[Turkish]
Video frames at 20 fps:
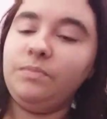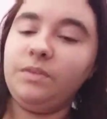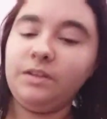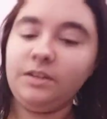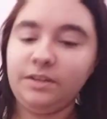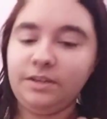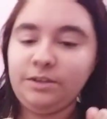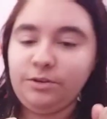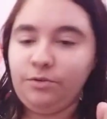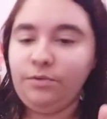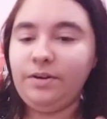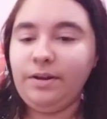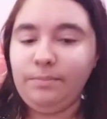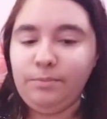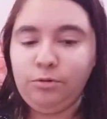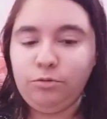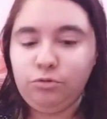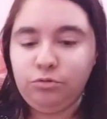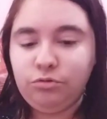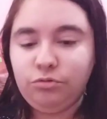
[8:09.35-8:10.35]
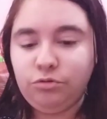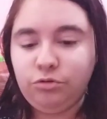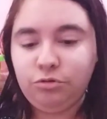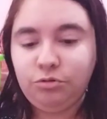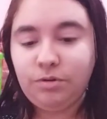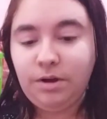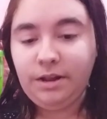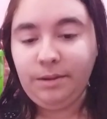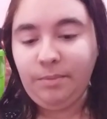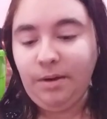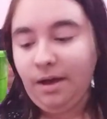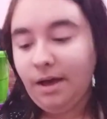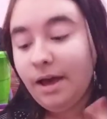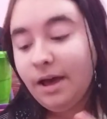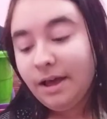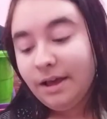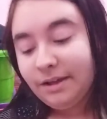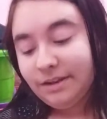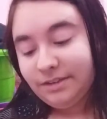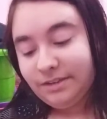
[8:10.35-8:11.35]
Siz göremiyorsunuz şu an ama
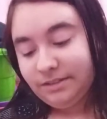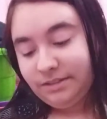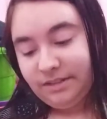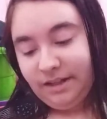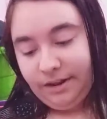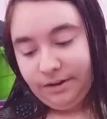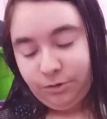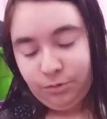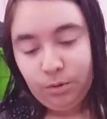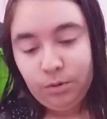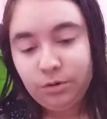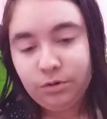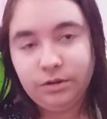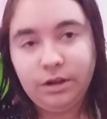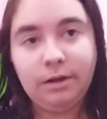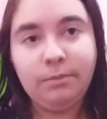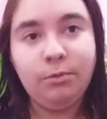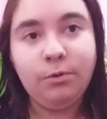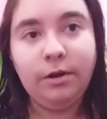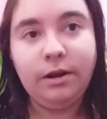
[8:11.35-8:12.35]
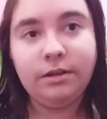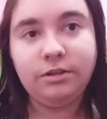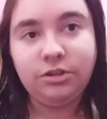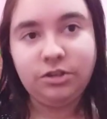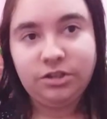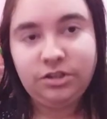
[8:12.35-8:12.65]
cidden çok güzel böyle